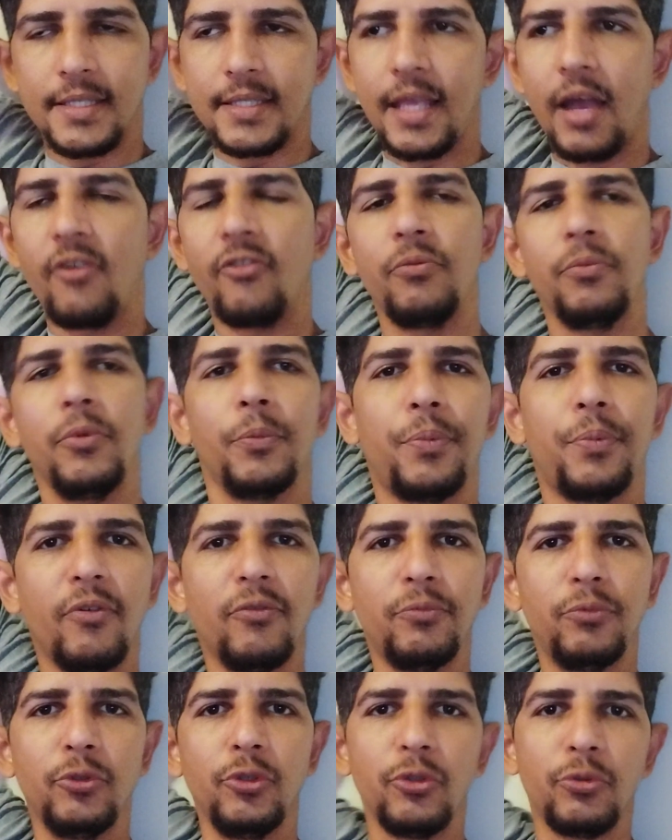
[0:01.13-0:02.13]
Salve meu
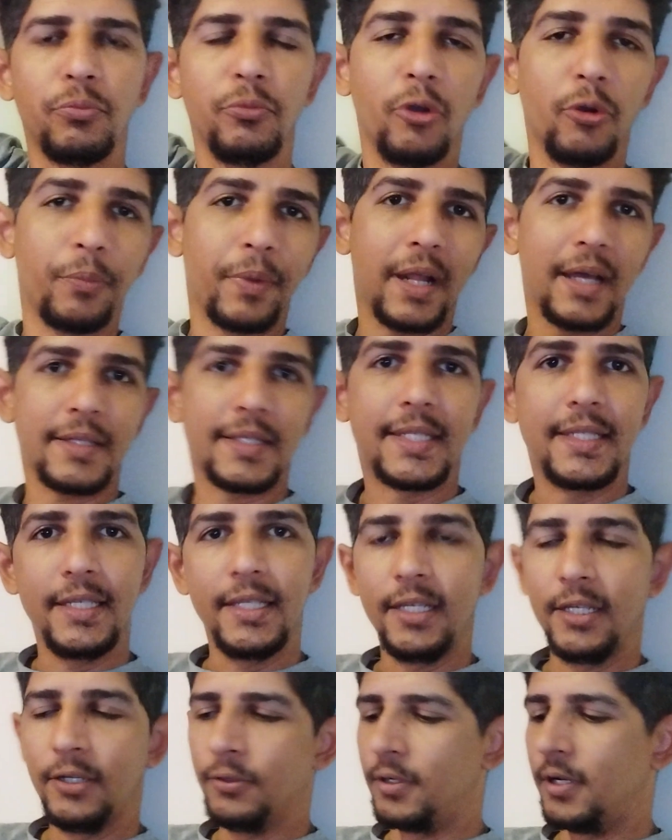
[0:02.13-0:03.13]
povo bonito, meu
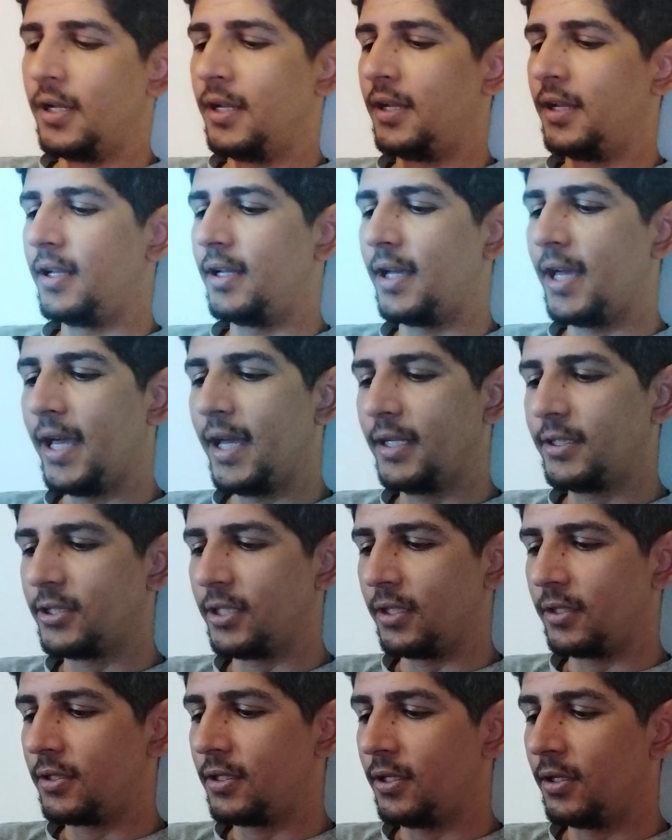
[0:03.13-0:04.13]
Brasil! É,
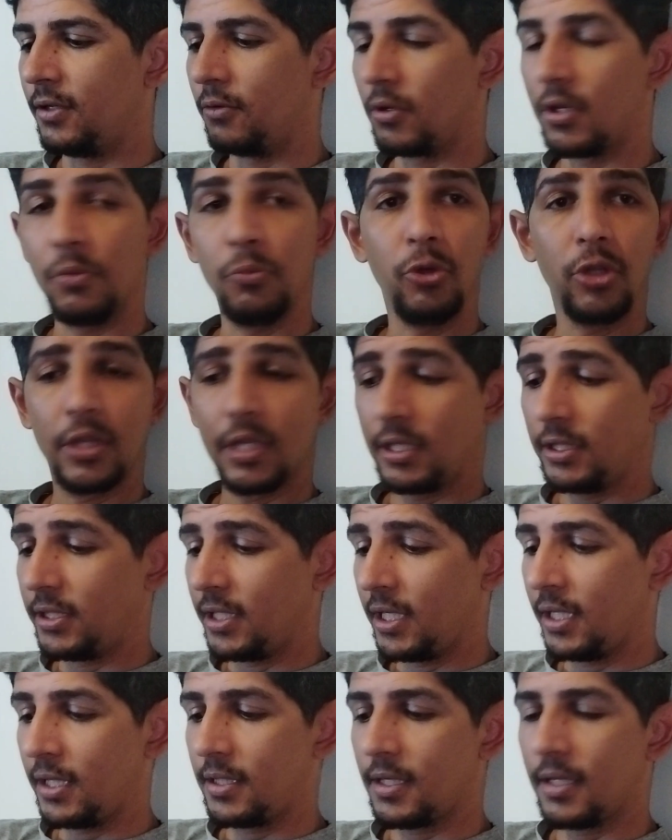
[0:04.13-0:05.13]
gente, o que muita
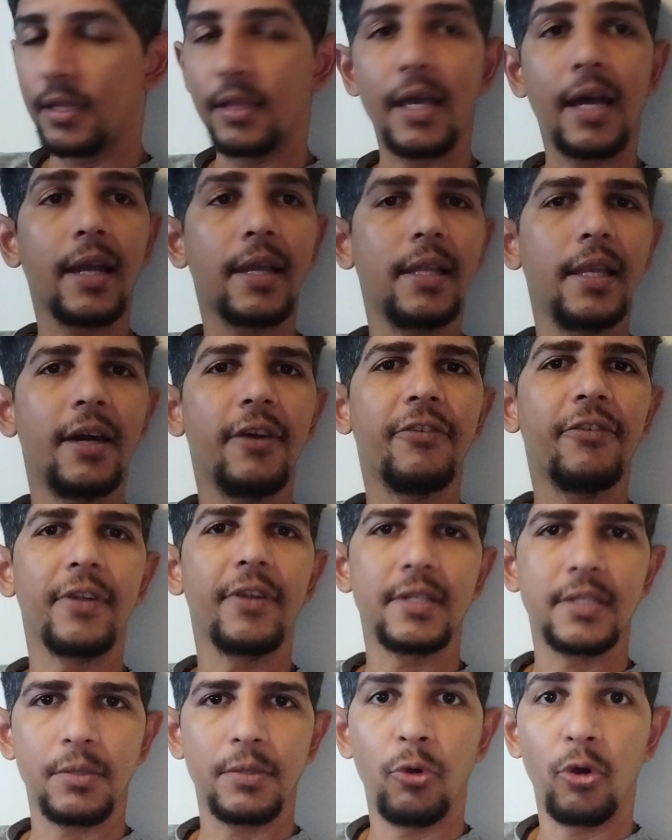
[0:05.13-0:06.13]
gente que tá aqui na
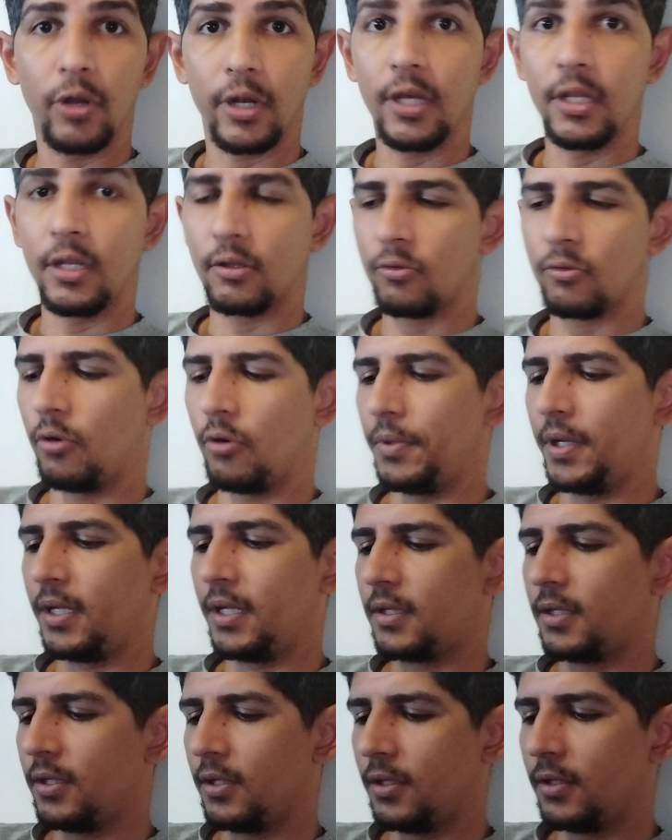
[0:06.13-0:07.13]
França morando
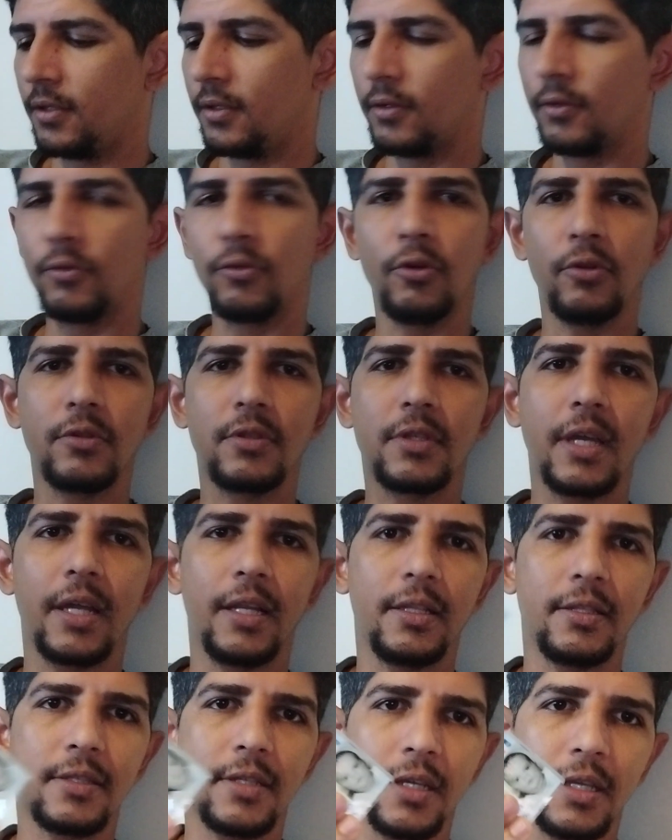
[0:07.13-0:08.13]
atualmente, todos
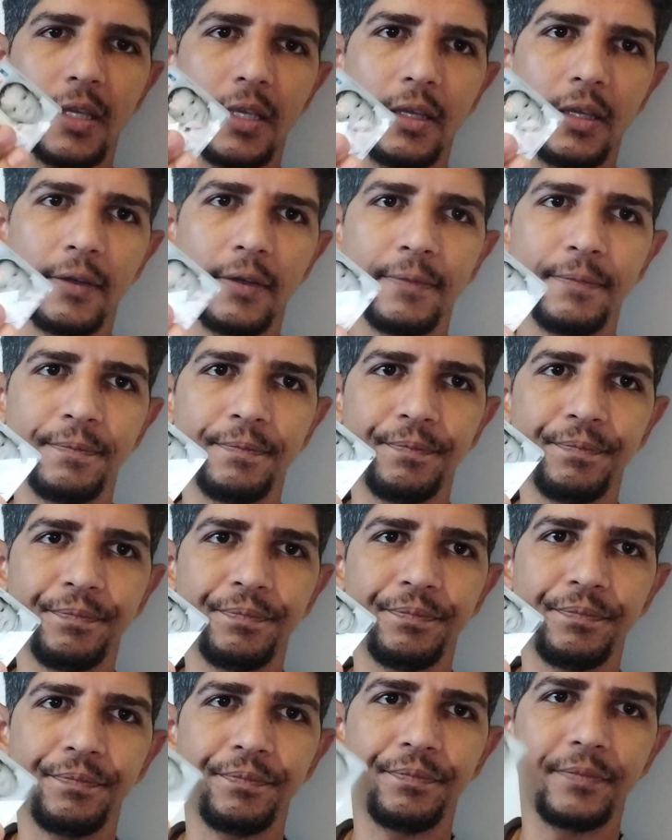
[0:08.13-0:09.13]
querendo isso aqui, ó.
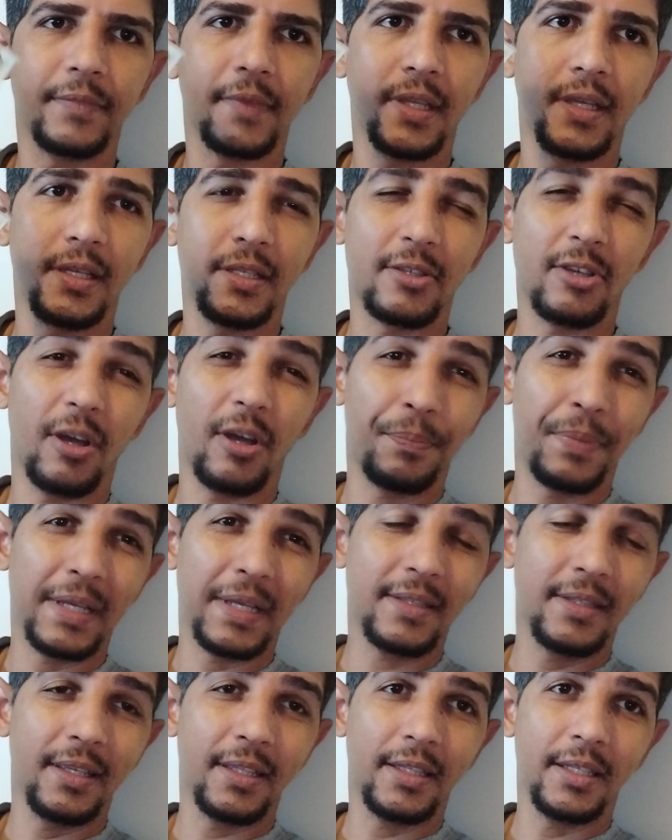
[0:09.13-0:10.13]
Isso é uma
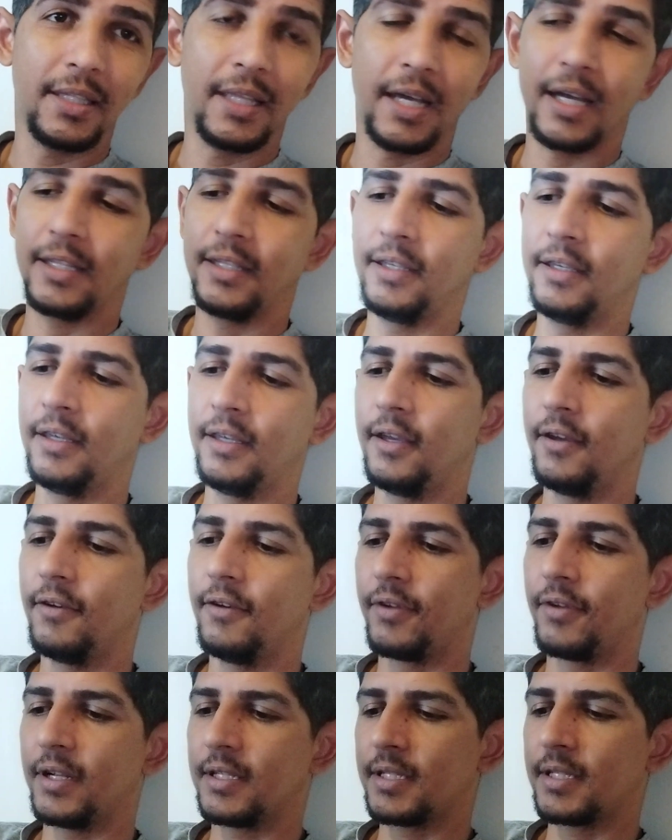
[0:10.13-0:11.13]
peça de identidade
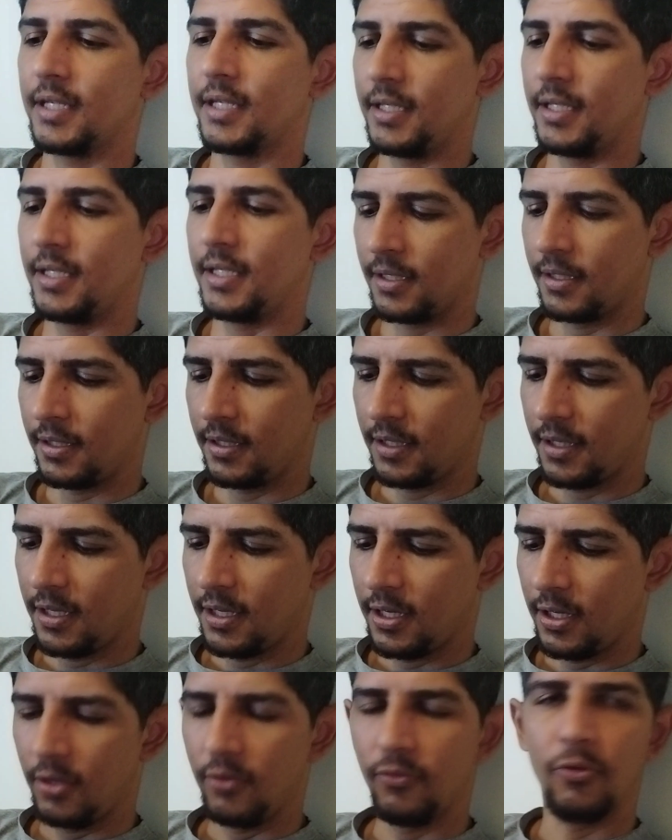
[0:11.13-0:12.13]
francesa.
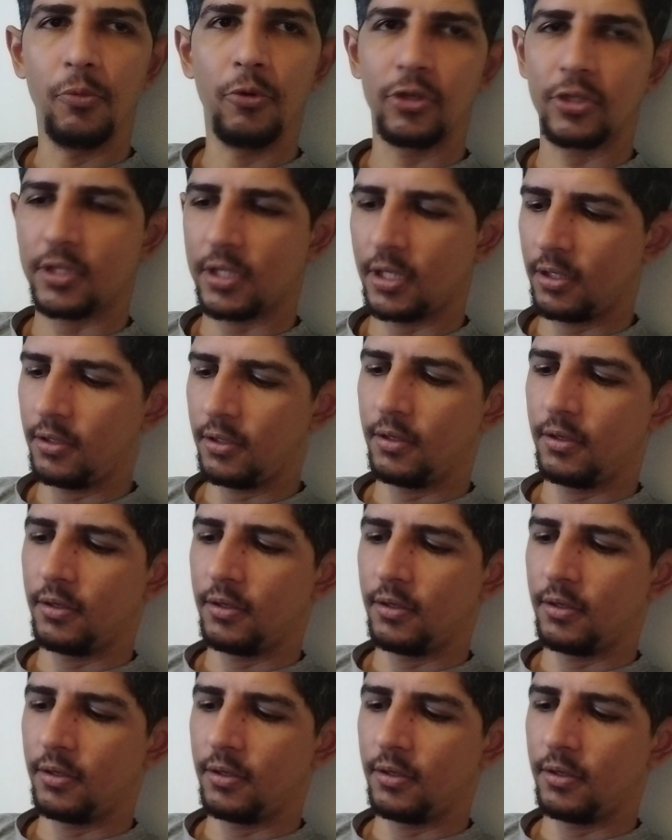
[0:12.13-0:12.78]
Eu não vou mostrar